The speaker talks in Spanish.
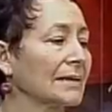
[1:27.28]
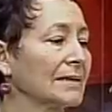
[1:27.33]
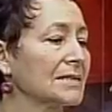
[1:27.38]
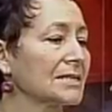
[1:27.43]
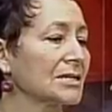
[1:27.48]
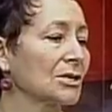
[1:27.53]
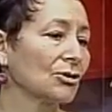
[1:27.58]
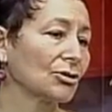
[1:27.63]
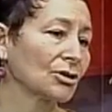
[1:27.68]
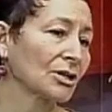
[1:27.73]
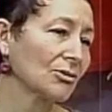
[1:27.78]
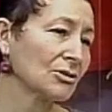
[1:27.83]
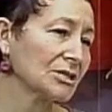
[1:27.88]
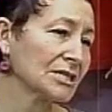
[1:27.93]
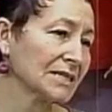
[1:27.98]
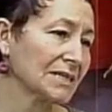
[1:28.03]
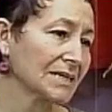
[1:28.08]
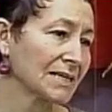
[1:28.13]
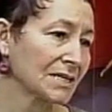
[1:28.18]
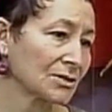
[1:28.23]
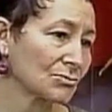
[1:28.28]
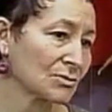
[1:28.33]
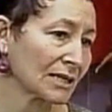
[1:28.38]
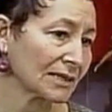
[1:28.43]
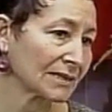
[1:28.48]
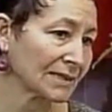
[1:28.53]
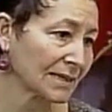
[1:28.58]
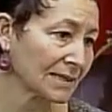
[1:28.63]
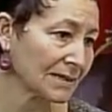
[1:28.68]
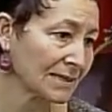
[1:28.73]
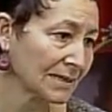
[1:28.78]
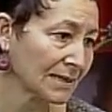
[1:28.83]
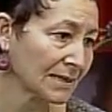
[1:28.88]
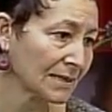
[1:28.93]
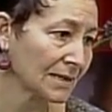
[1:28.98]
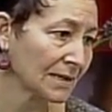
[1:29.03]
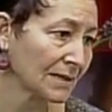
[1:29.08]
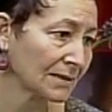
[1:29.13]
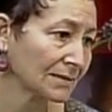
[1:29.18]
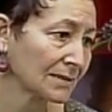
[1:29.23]
kinesiología holística es una
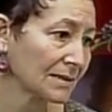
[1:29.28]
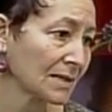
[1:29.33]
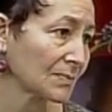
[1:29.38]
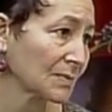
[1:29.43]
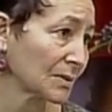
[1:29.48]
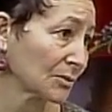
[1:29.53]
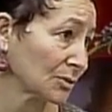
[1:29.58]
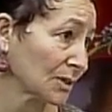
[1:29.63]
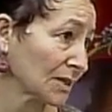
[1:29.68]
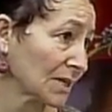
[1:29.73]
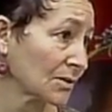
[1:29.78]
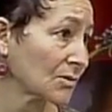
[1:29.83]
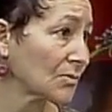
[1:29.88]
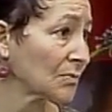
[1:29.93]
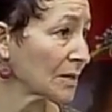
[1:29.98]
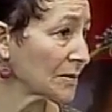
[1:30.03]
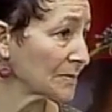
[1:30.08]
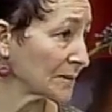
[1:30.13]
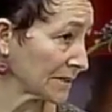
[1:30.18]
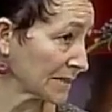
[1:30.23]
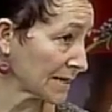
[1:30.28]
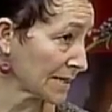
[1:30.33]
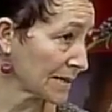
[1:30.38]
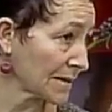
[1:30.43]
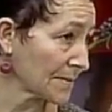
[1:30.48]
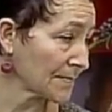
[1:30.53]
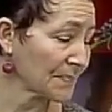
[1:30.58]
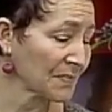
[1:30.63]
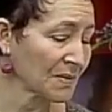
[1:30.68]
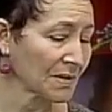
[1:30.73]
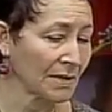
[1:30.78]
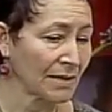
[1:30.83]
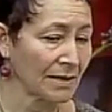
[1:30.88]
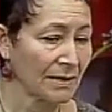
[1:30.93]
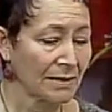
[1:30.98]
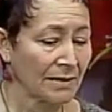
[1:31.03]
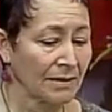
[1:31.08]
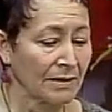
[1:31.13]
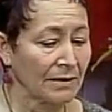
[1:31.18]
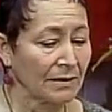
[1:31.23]
técnica terapéutica complementaria.
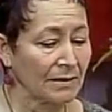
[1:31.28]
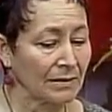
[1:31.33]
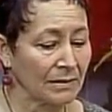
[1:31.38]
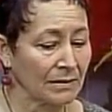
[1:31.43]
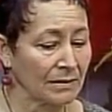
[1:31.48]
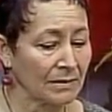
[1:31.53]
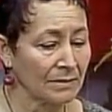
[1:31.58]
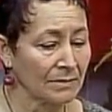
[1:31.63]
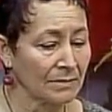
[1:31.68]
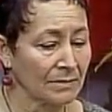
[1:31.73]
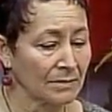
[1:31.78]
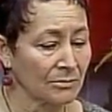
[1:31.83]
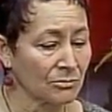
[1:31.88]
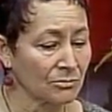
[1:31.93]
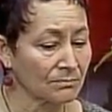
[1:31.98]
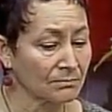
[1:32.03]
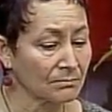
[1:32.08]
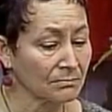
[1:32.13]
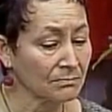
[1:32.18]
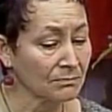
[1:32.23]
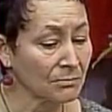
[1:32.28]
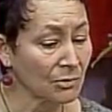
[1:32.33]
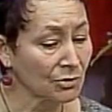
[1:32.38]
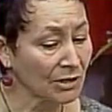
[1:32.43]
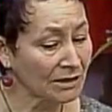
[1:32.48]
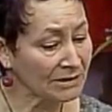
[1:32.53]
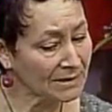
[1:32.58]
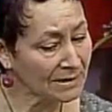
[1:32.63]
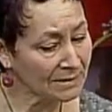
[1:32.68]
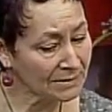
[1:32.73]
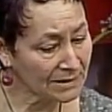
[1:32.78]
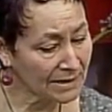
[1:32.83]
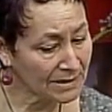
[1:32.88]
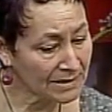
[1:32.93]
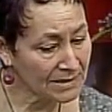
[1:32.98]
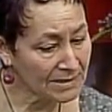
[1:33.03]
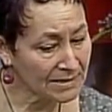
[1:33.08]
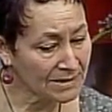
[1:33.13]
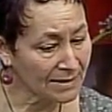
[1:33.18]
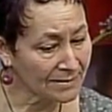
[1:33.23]
Eh, lo que trata
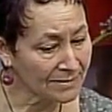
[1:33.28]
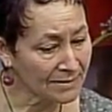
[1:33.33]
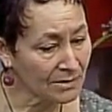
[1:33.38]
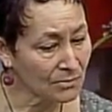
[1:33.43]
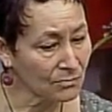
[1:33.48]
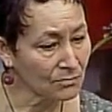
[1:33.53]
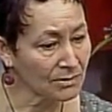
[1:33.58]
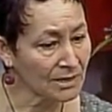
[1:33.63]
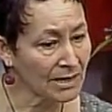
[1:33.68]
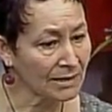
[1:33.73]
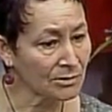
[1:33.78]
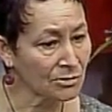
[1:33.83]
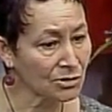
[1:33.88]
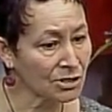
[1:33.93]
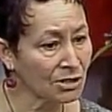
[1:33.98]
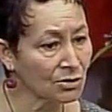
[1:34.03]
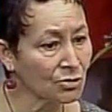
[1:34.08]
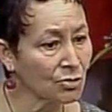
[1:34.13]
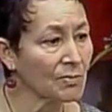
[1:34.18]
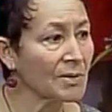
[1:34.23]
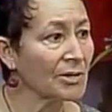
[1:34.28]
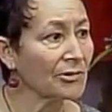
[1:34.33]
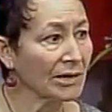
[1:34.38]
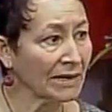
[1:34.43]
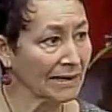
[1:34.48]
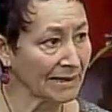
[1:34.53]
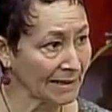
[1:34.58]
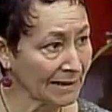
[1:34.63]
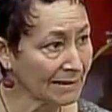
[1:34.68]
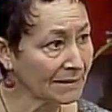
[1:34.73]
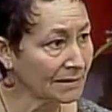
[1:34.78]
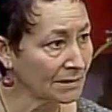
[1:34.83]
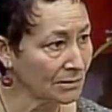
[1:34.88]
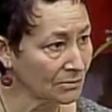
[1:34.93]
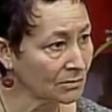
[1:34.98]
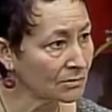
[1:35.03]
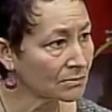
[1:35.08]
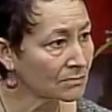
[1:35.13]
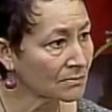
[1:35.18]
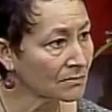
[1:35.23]
es de hacer un diagnóstico
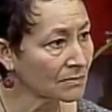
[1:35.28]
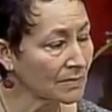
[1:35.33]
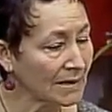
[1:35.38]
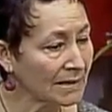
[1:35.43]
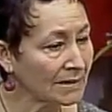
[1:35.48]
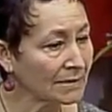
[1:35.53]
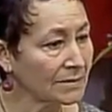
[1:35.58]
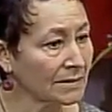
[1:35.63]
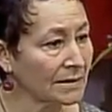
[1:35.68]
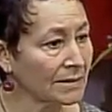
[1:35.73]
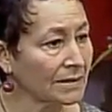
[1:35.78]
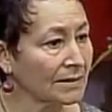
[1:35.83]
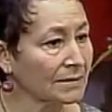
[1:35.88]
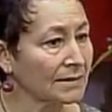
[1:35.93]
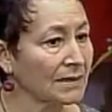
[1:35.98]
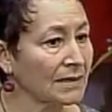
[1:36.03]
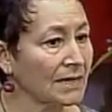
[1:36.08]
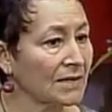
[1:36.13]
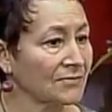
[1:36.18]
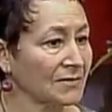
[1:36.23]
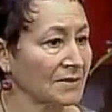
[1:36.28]
bioenergético ¿vale? de,